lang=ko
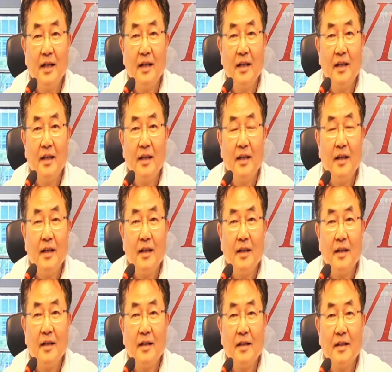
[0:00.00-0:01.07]
에,
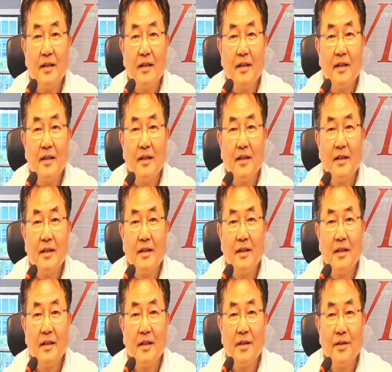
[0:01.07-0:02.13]
예, 양방향.
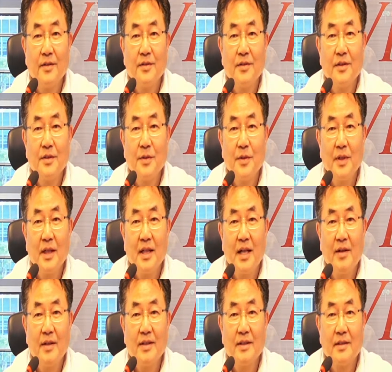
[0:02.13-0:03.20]
에, 예, 아, 거기도 어, 이제 소리가
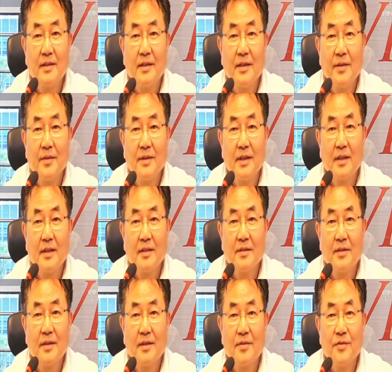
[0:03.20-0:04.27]
나와서 방향이라고
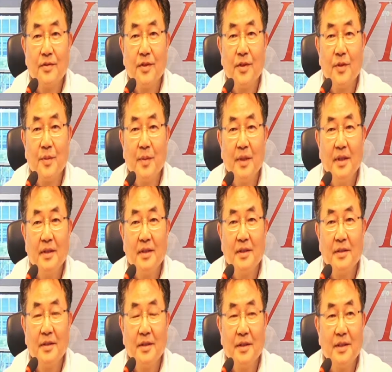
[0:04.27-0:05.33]
그러면 이제
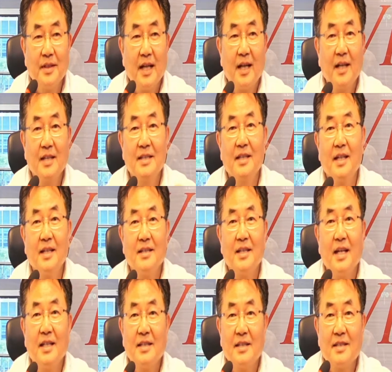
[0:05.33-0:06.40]
놓으면 약간 시간의
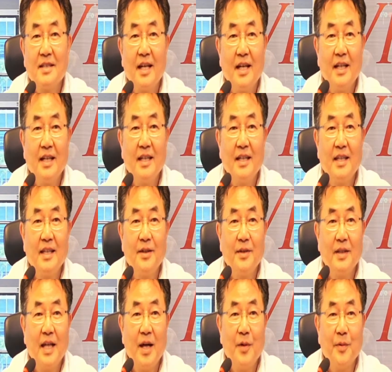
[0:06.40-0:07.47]
차, 차이가 있게
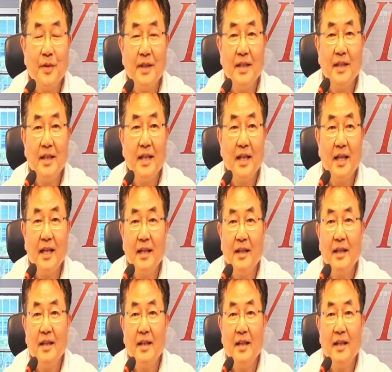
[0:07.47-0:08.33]
여기 나오고 있는데